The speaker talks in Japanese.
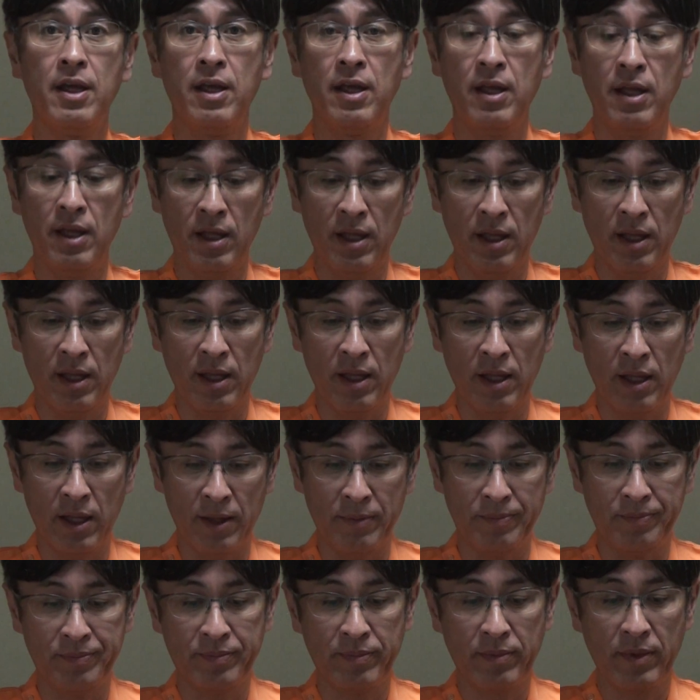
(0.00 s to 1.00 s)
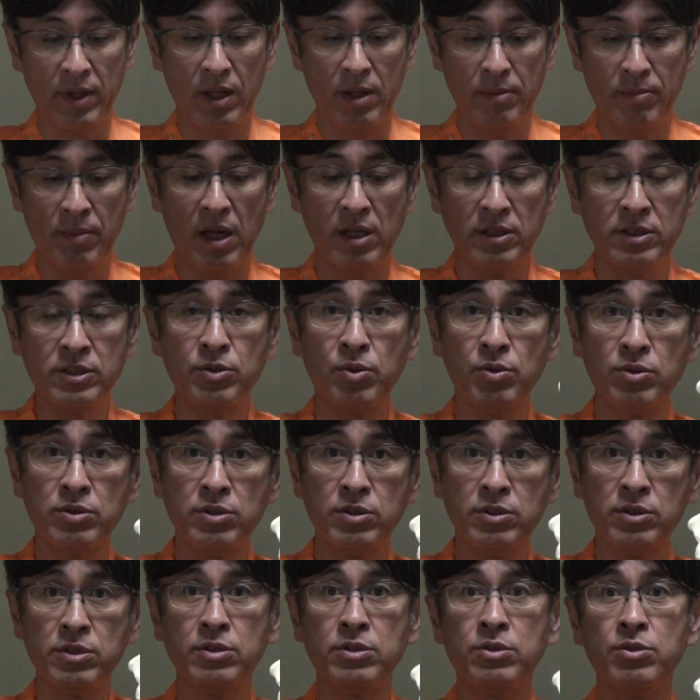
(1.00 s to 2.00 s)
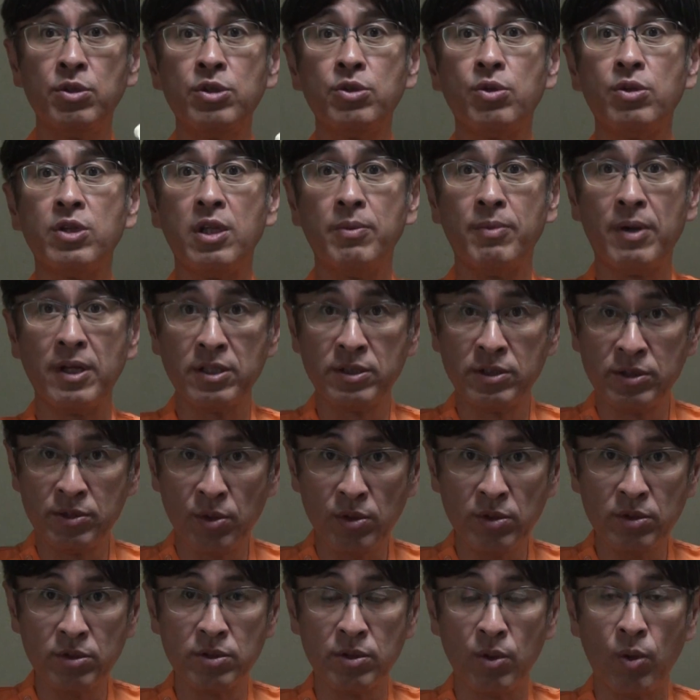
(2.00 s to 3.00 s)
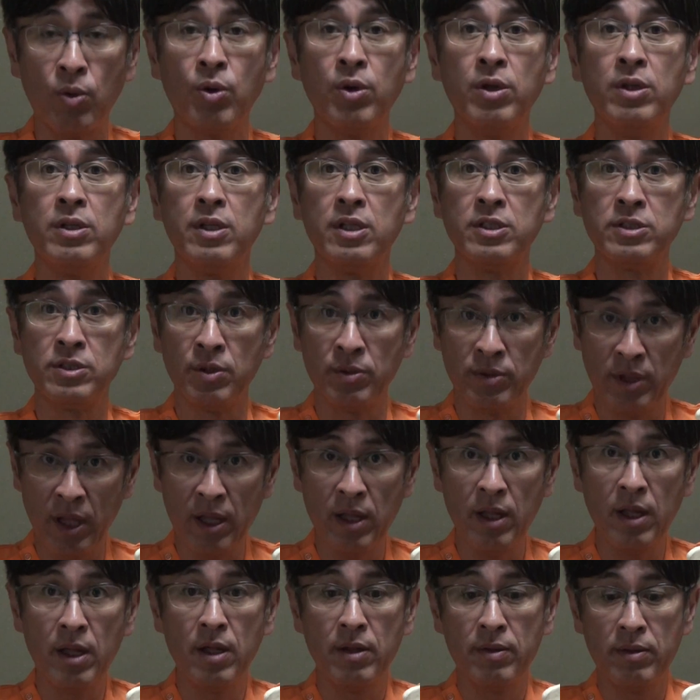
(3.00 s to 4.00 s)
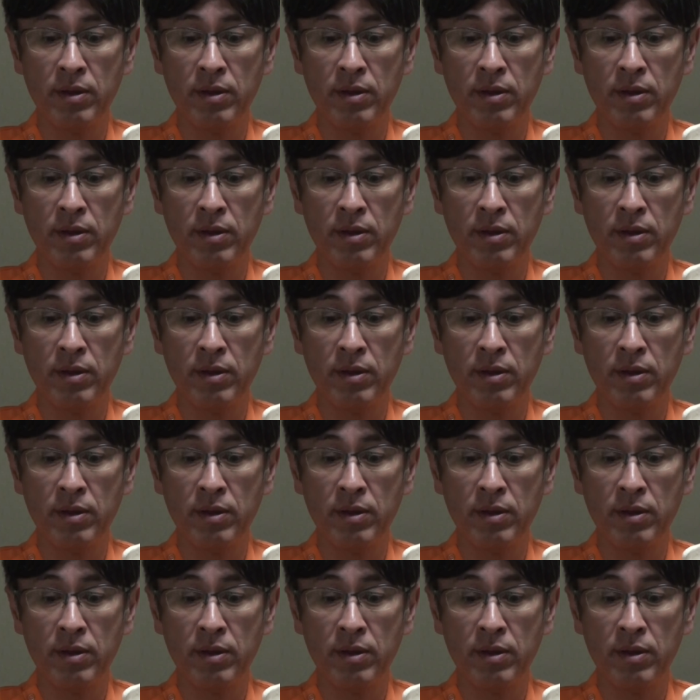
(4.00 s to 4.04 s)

えー、まあ恥骨痛の人って今すごく多いんですよね。